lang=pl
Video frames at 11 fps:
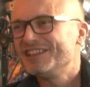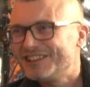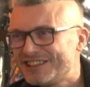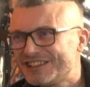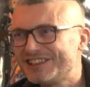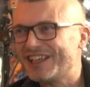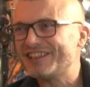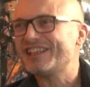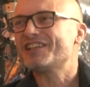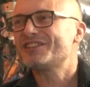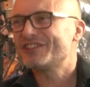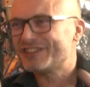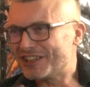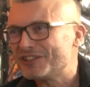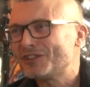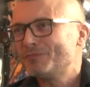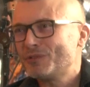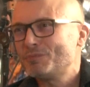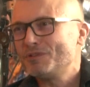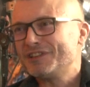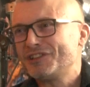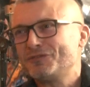ich, zjednać do tego, żeby
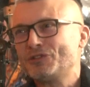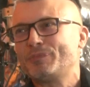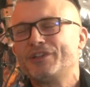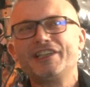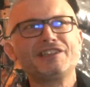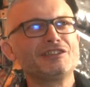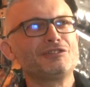wspólnie zrobić projekty,